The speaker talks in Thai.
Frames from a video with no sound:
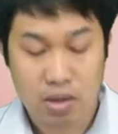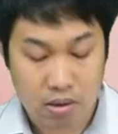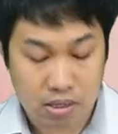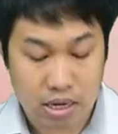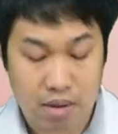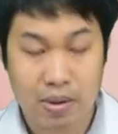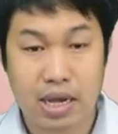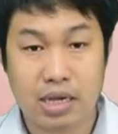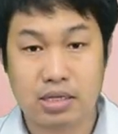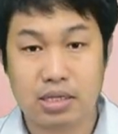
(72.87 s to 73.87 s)
ก็จะทำ
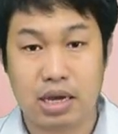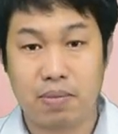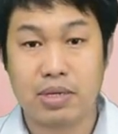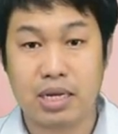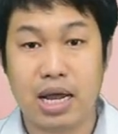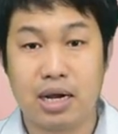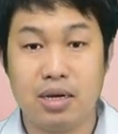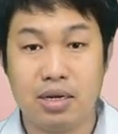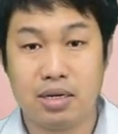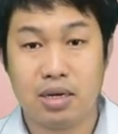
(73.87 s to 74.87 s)
ให้เสียงมันจะดัง
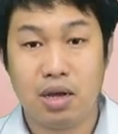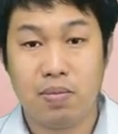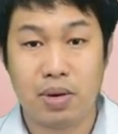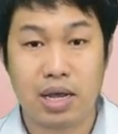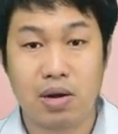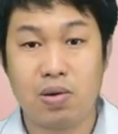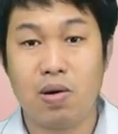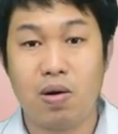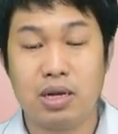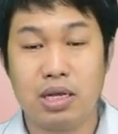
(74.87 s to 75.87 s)
ขึ้น เหมือนการทดล
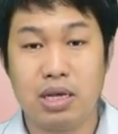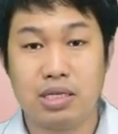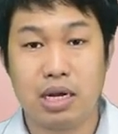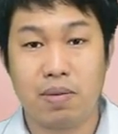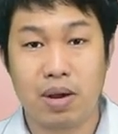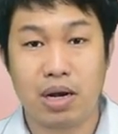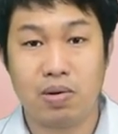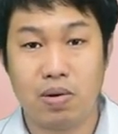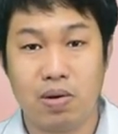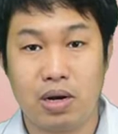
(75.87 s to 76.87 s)
องที่อาจารย์ทำการท
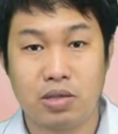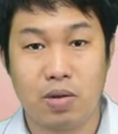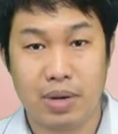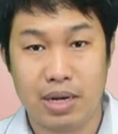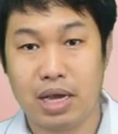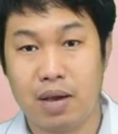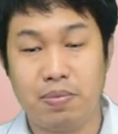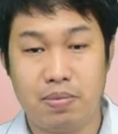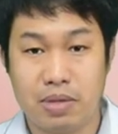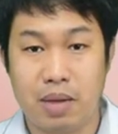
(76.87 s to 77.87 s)
ดลองต่อไปนี้ครับ
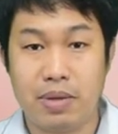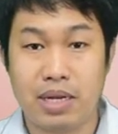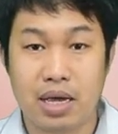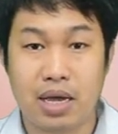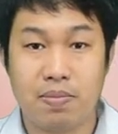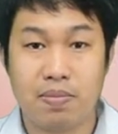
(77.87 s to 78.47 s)
ตามนี้นะครับ